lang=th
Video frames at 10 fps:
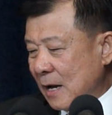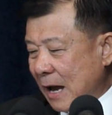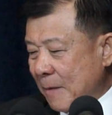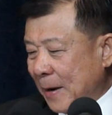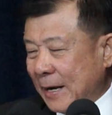
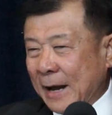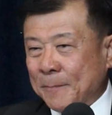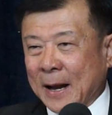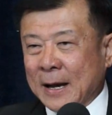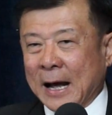ไอ้ประเด็น
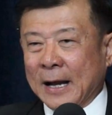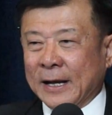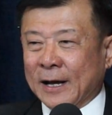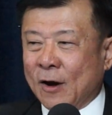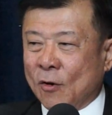ปัญหา
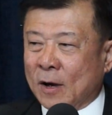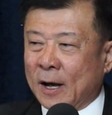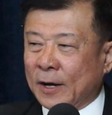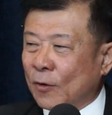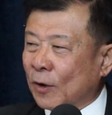ที่เขาเค
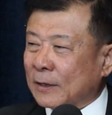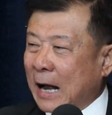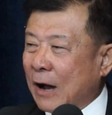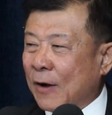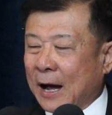ยโดนก
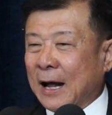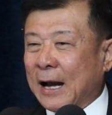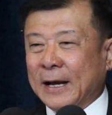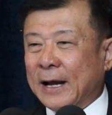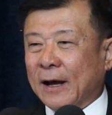ล่าวหาอะ
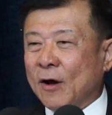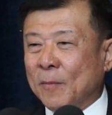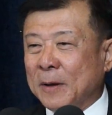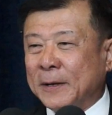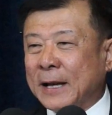ไรนะ่ะเขา
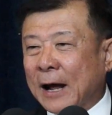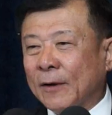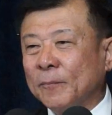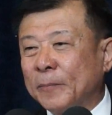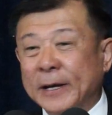ไม่มีทาง
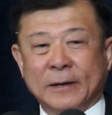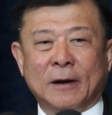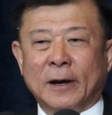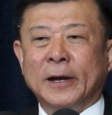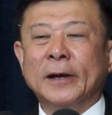ผิด
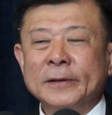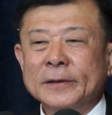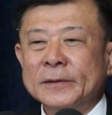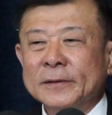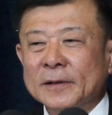เลย
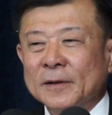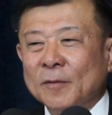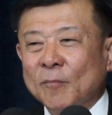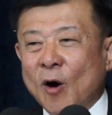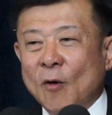
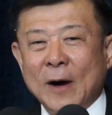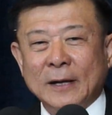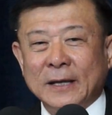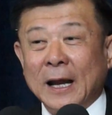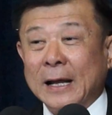เพราะว่า
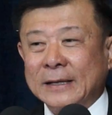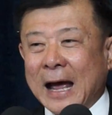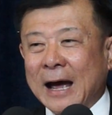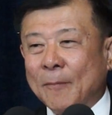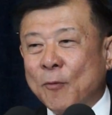เจร
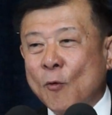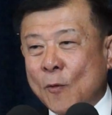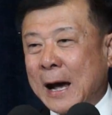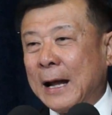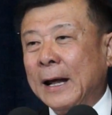จากับผู้
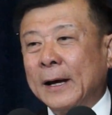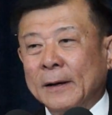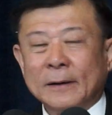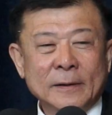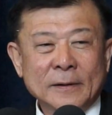ว่าแล้ว
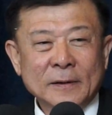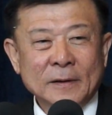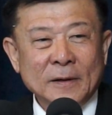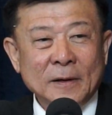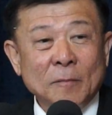
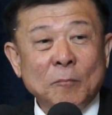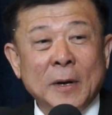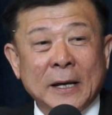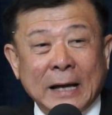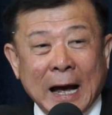
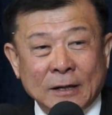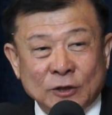มีการ